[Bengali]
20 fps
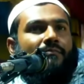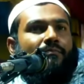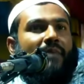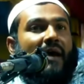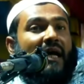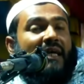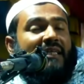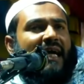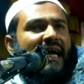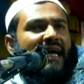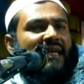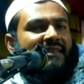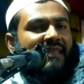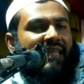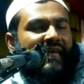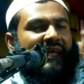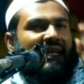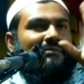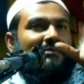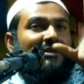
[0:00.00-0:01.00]
বাজার
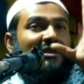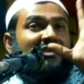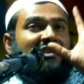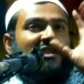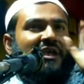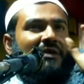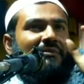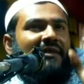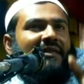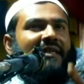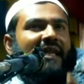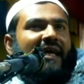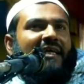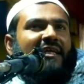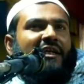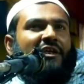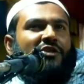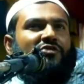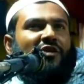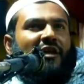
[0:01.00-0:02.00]
থেকে মিষ্টি মেটাই
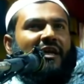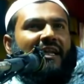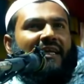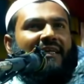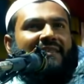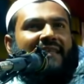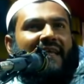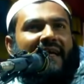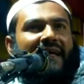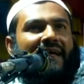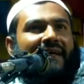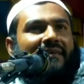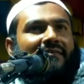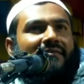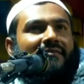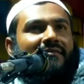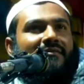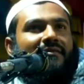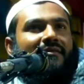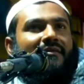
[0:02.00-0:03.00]
কিছু এনেছেন
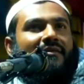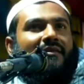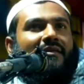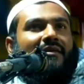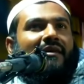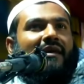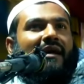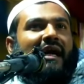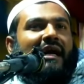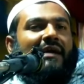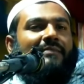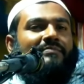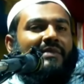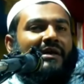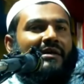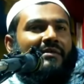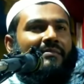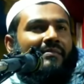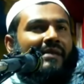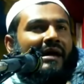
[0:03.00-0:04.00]

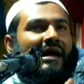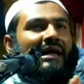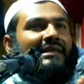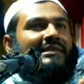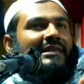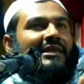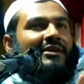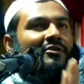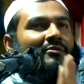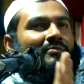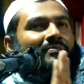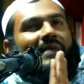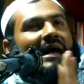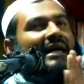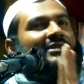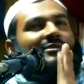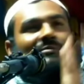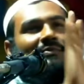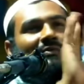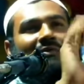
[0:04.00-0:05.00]
আপনার মা যেন
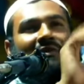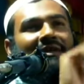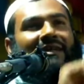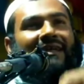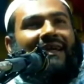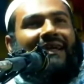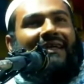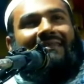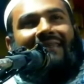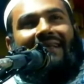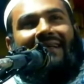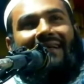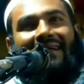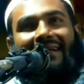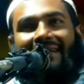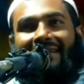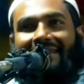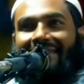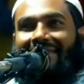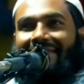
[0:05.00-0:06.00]
বাদ পড়ে না
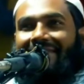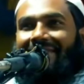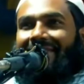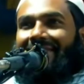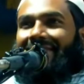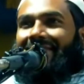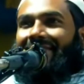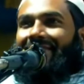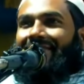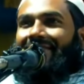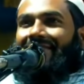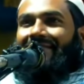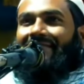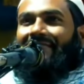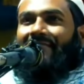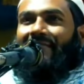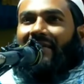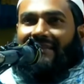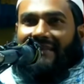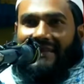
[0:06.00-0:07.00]
যায়
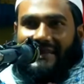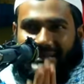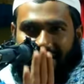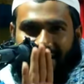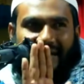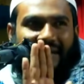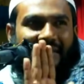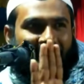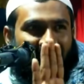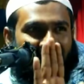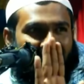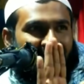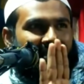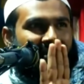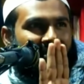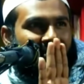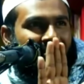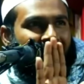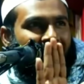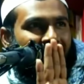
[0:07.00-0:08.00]
মাথায় থাকবে
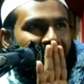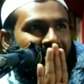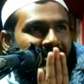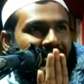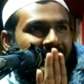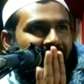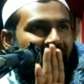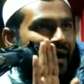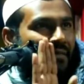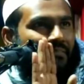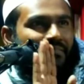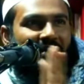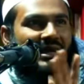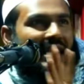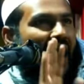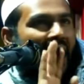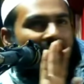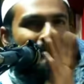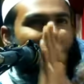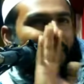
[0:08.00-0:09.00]
আপনার
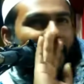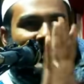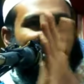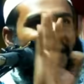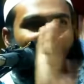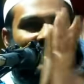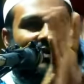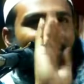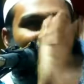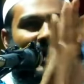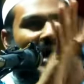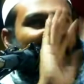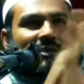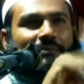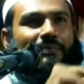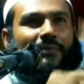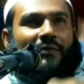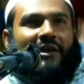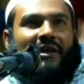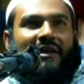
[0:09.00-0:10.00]
আব্বা যেন বাদ
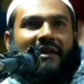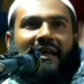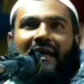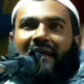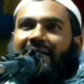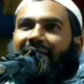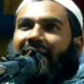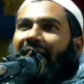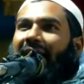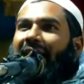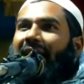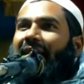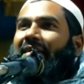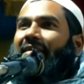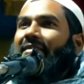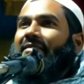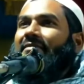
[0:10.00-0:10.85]
পড়ে না যায়